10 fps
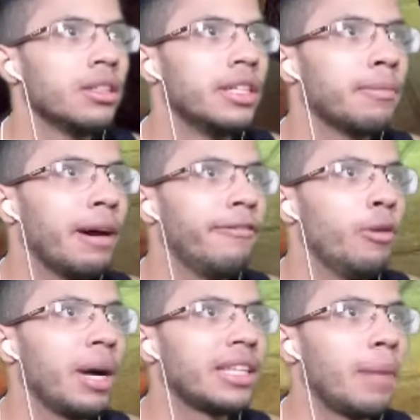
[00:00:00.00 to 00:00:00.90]
Você
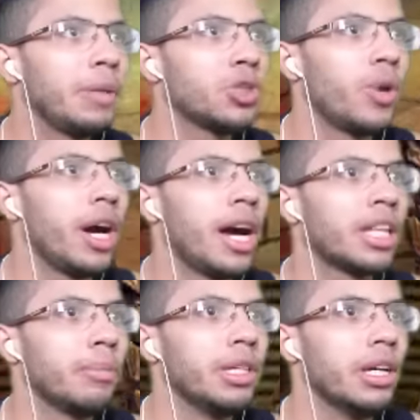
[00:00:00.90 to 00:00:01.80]
veio matar a pessoa
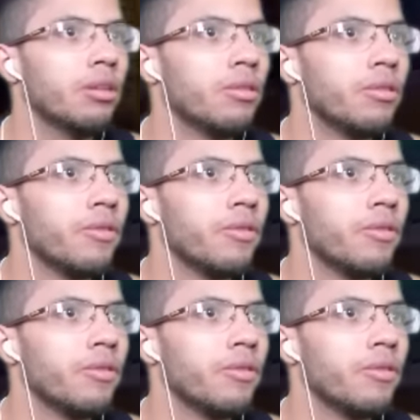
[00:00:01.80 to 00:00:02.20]
errada, amigão.